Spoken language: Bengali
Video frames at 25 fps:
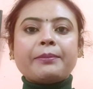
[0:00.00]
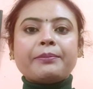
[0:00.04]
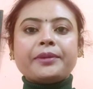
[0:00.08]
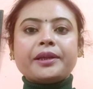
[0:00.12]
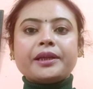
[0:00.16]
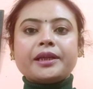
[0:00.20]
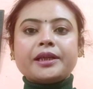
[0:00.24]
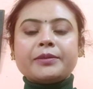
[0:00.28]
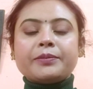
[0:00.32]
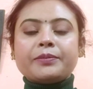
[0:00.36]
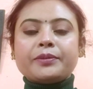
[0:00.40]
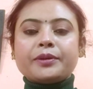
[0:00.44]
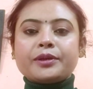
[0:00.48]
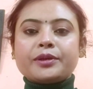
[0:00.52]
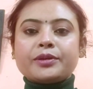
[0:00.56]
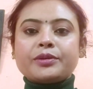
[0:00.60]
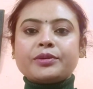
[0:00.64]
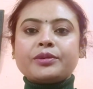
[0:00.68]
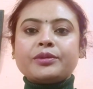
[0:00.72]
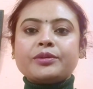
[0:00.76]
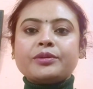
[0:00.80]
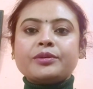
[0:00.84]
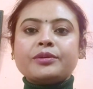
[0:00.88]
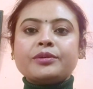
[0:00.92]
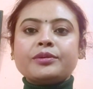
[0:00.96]
আপনাদের
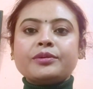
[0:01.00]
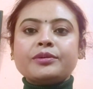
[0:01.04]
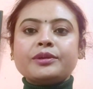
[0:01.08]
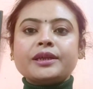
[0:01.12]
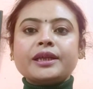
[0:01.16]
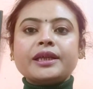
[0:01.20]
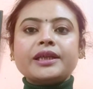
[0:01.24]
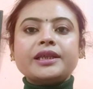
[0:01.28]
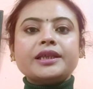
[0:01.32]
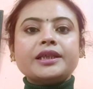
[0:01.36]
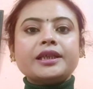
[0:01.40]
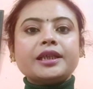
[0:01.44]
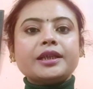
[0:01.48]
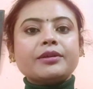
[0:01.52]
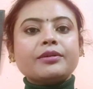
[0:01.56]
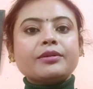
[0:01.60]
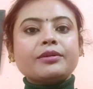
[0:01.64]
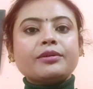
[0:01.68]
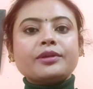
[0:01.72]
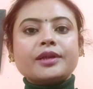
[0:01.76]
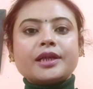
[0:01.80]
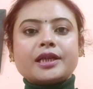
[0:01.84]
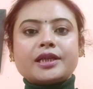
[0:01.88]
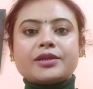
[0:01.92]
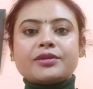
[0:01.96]
পছন্দ অনুযায়ী যে
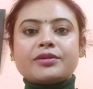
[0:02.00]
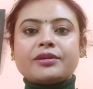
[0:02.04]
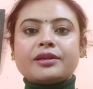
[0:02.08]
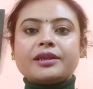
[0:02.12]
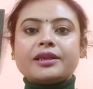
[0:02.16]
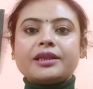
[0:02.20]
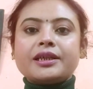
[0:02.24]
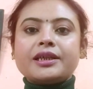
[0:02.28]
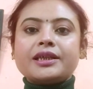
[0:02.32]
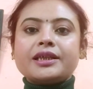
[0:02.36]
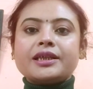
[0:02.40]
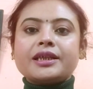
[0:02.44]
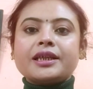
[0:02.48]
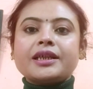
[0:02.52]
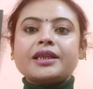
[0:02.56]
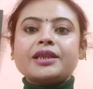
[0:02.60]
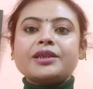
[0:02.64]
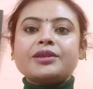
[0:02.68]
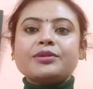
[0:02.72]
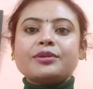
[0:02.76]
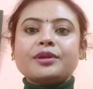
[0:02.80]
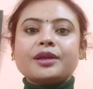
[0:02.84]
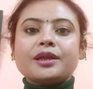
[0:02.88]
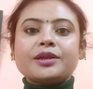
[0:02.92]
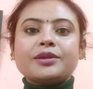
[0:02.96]
কোনো অ্যাস্ট্রোলজারের সাথে
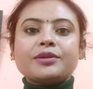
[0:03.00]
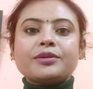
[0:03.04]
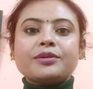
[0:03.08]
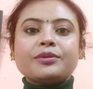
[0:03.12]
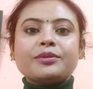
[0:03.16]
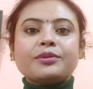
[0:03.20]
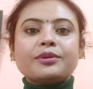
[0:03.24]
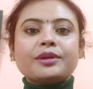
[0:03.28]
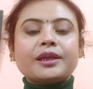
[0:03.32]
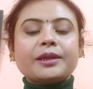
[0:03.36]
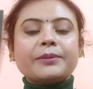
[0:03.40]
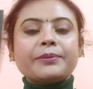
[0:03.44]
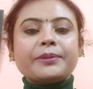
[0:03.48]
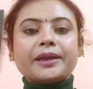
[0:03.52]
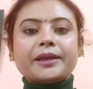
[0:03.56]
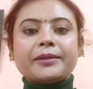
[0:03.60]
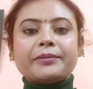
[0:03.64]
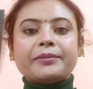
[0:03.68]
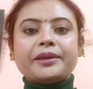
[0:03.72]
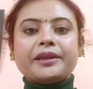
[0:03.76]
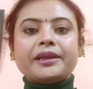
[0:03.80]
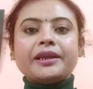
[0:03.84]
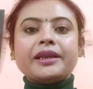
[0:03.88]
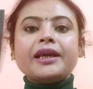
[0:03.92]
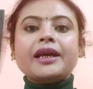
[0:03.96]
যোগাযোগ করতে
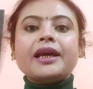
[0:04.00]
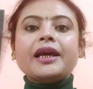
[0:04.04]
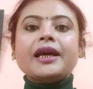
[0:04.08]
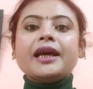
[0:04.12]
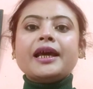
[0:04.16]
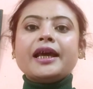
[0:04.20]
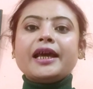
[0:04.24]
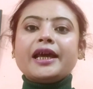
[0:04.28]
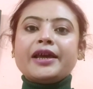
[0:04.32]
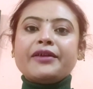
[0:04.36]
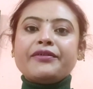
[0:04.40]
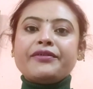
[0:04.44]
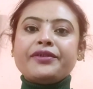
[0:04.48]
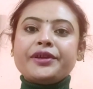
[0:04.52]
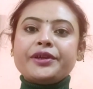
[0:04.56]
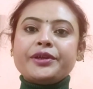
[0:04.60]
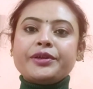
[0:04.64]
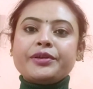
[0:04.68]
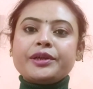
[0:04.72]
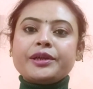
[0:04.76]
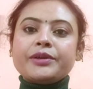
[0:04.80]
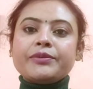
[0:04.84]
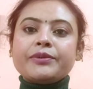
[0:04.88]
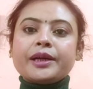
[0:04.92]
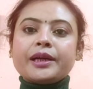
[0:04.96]
পারবেন এই
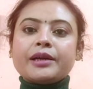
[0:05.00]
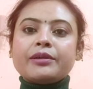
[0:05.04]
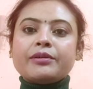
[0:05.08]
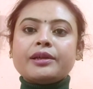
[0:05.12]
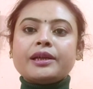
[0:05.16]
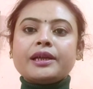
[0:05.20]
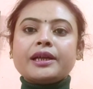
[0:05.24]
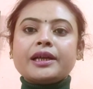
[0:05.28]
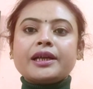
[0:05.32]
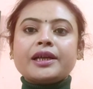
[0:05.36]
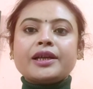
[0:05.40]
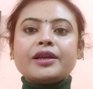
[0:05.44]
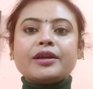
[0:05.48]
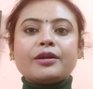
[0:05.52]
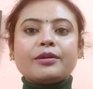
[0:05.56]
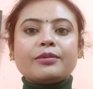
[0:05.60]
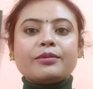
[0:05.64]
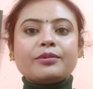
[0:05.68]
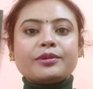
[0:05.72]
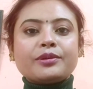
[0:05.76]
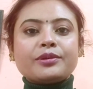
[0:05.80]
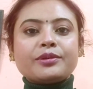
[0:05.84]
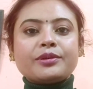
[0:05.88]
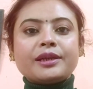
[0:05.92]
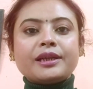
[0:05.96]
ভিডিওটি ভালো লাগলে
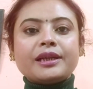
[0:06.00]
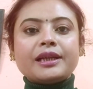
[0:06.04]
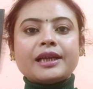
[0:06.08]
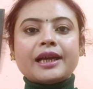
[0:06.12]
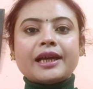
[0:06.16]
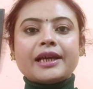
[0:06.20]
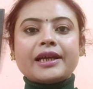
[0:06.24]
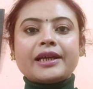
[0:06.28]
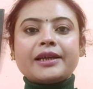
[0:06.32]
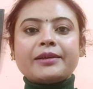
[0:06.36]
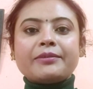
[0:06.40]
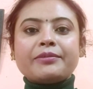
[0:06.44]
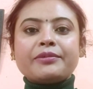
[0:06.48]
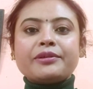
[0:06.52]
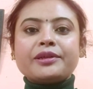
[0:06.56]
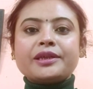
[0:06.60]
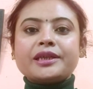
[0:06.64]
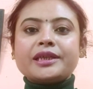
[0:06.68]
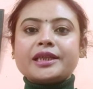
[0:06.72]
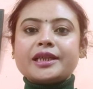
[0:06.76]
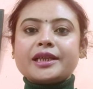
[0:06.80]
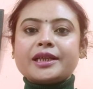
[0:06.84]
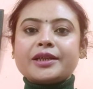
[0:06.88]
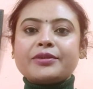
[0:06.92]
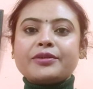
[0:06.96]
অবশ্যই লাইক এবং
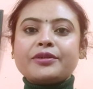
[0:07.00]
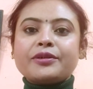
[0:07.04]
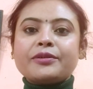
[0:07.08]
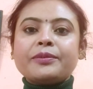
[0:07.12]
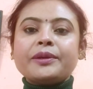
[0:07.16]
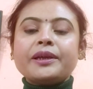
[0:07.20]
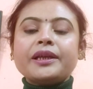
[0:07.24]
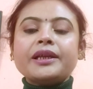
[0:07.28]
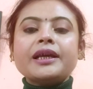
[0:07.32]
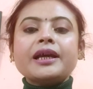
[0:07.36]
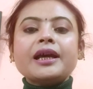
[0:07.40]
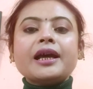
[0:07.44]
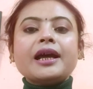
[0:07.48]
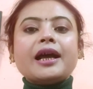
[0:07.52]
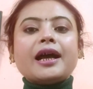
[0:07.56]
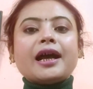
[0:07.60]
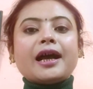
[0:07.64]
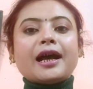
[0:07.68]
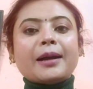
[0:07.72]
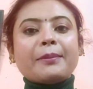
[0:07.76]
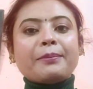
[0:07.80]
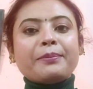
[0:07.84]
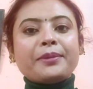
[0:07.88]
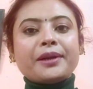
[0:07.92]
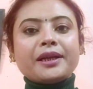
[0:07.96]
শেয়ার করবেন
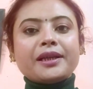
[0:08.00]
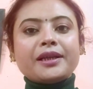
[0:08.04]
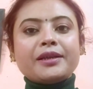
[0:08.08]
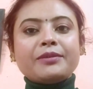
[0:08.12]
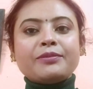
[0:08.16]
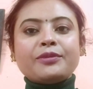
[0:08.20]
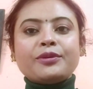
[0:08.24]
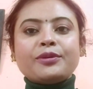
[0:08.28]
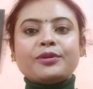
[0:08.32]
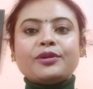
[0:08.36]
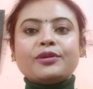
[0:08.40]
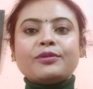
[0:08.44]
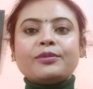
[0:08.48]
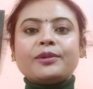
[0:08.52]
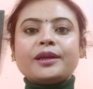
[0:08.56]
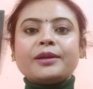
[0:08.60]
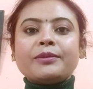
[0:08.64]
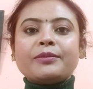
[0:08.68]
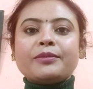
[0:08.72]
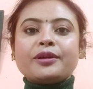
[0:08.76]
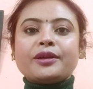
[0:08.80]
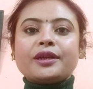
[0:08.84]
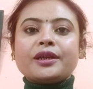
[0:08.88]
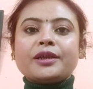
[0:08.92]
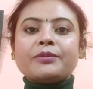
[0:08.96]
আপনাদের মূল্যবান
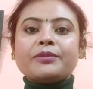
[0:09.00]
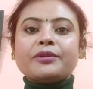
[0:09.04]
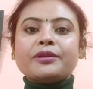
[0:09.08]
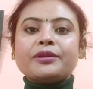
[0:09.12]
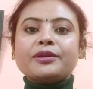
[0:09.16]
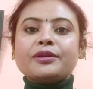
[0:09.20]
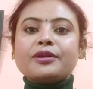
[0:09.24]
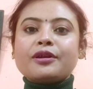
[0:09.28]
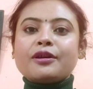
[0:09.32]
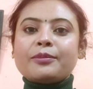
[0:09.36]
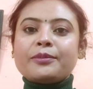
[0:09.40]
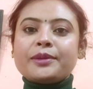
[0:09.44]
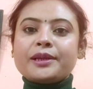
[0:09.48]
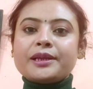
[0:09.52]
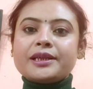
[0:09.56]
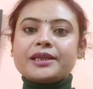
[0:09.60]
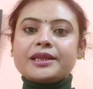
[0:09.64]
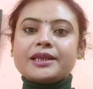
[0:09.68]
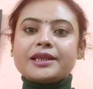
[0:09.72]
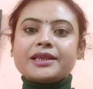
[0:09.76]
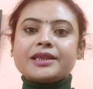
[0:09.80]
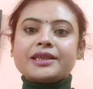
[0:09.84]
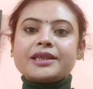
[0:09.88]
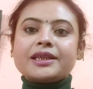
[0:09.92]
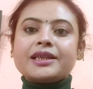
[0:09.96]
মতামত কমেন্ট
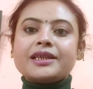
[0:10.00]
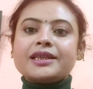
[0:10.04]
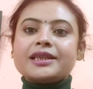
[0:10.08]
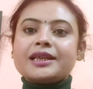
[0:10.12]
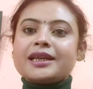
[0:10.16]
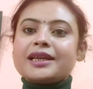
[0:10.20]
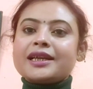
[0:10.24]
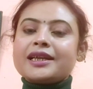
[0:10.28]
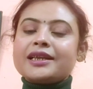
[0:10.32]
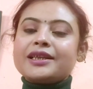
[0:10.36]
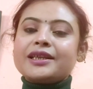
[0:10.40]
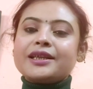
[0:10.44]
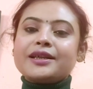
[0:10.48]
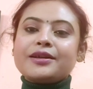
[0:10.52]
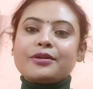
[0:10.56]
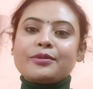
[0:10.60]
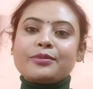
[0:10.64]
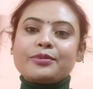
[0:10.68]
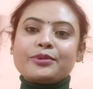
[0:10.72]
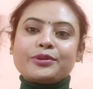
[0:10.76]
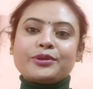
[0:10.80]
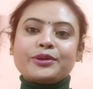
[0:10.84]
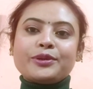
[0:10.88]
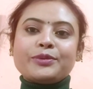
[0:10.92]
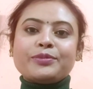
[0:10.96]
সেকশানে জানাতে
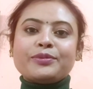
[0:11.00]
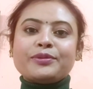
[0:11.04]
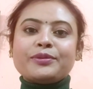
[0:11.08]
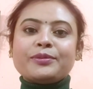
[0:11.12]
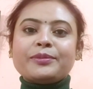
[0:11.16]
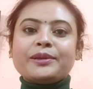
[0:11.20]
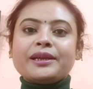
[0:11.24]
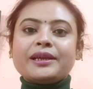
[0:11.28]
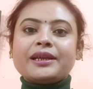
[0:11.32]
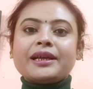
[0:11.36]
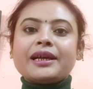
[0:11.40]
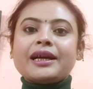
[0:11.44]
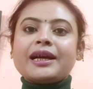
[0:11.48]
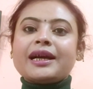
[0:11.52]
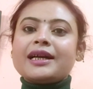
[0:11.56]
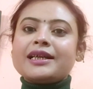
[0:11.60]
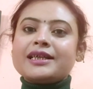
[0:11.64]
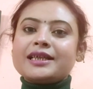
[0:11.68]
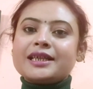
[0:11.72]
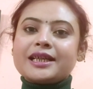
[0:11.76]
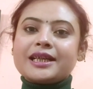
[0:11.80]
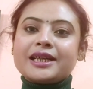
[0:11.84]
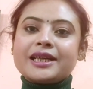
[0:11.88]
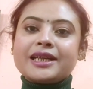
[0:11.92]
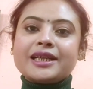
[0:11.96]
অবশ্যই ভুলবেন না
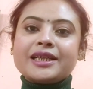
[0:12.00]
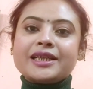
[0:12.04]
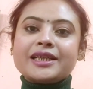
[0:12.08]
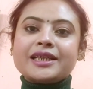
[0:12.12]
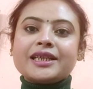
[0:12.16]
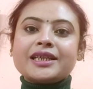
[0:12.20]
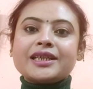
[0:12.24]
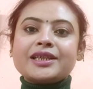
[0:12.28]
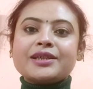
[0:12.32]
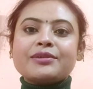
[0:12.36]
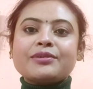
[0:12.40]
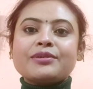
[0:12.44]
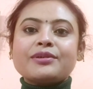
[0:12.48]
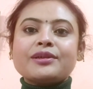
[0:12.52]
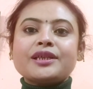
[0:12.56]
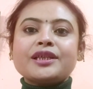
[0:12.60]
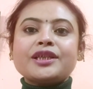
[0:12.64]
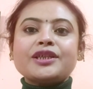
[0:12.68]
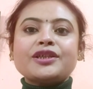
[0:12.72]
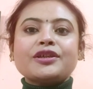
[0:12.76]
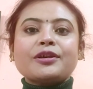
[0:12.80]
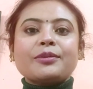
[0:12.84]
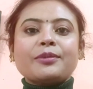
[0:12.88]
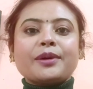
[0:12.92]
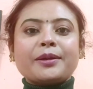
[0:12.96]
আজ এখানেই শেষ করছি
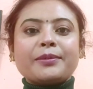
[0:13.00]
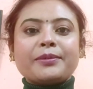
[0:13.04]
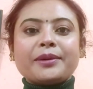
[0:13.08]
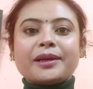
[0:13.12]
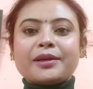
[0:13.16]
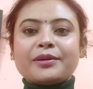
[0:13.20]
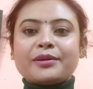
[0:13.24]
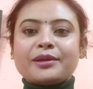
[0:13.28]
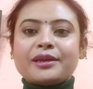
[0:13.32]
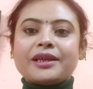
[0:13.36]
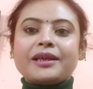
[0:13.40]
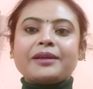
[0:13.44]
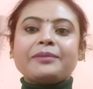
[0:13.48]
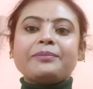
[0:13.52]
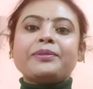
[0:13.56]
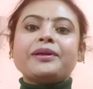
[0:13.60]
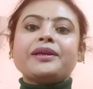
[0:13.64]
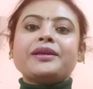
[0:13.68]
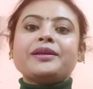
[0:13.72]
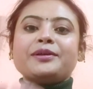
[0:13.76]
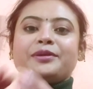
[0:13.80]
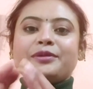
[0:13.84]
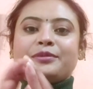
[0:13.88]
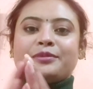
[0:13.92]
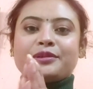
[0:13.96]
সবাই ভালো
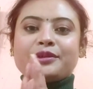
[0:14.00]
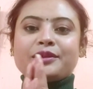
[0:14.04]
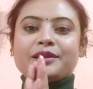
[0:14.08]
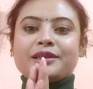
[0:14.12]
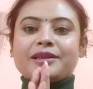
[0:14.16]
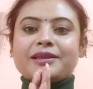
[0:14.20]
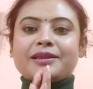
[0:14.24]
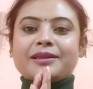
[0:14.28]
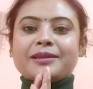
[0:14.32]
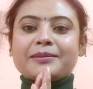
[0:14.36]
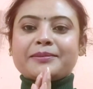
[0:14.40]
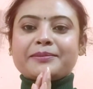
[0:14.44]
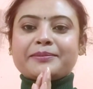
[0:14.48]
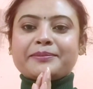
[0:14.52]
থাকবেন নমস্কার